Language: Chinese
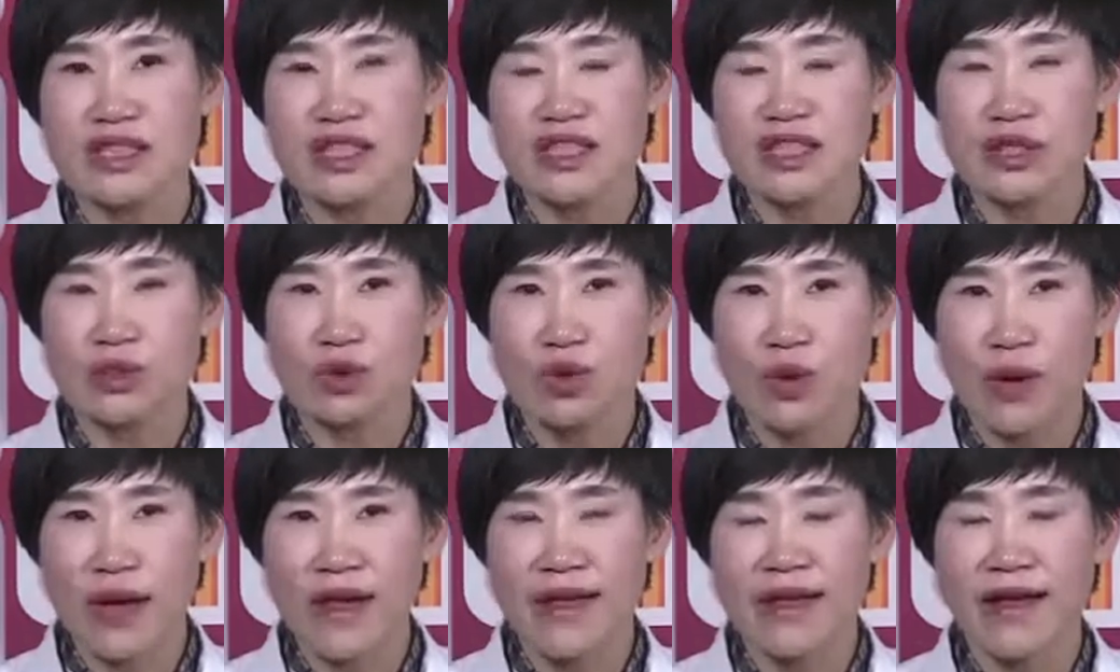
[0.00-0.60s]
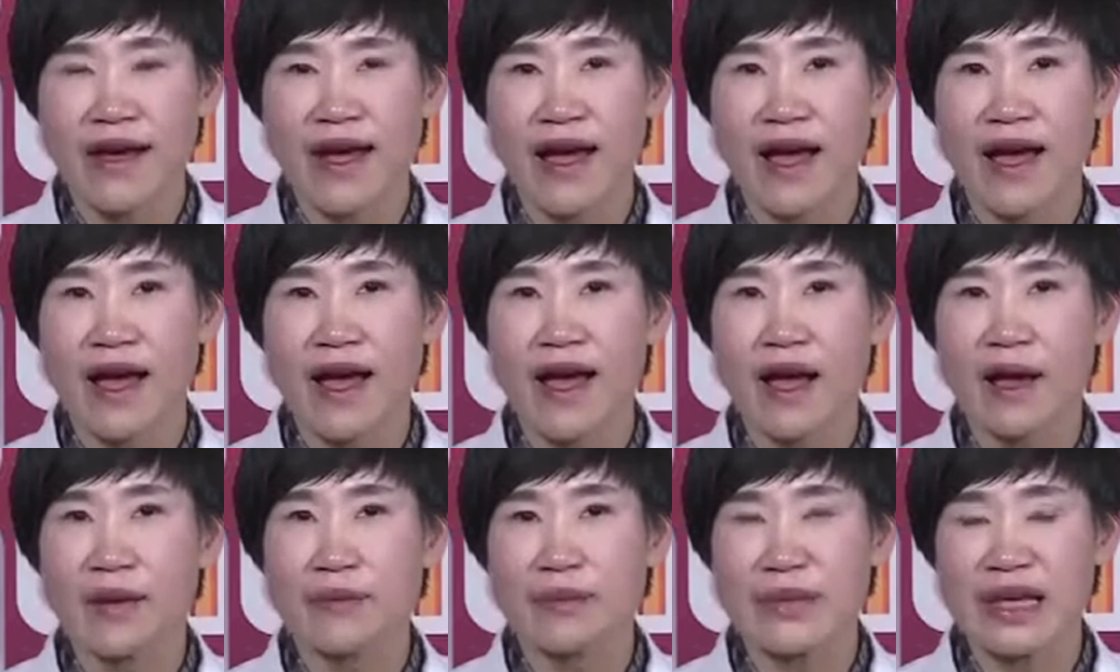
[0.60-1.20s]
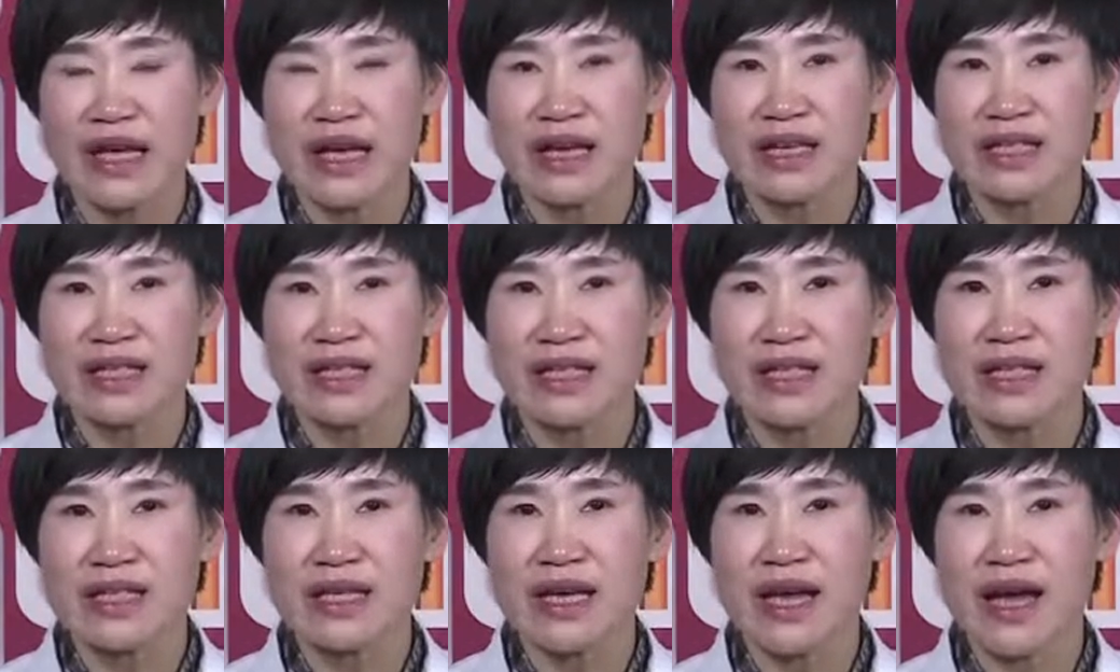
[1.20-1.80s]
遗传啊、免
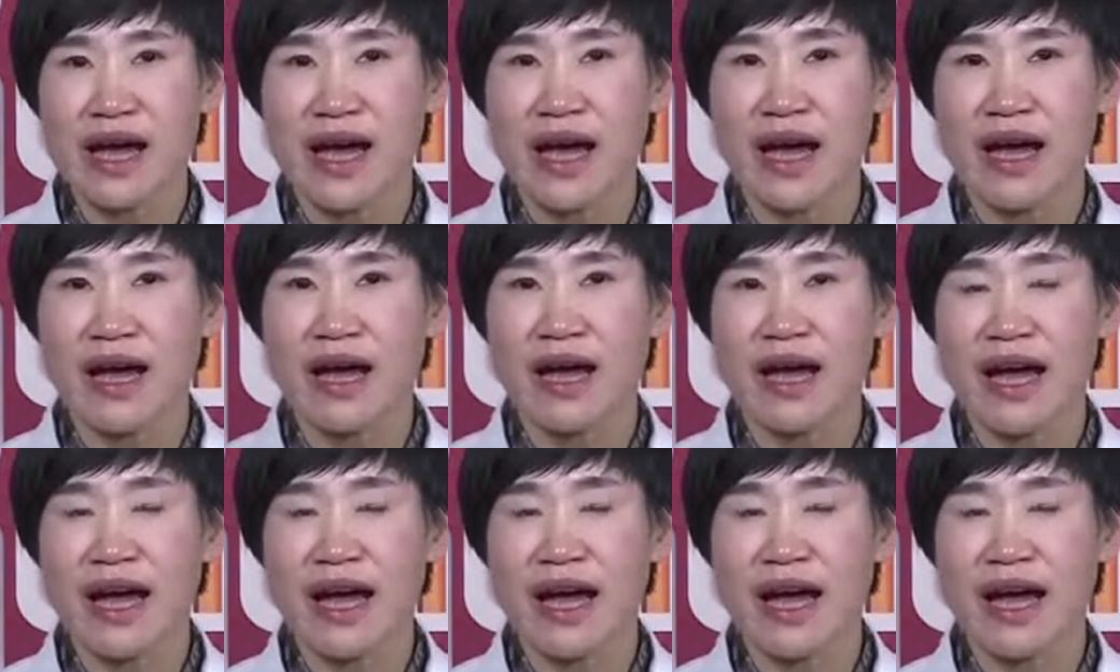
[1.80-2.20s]
疫啊，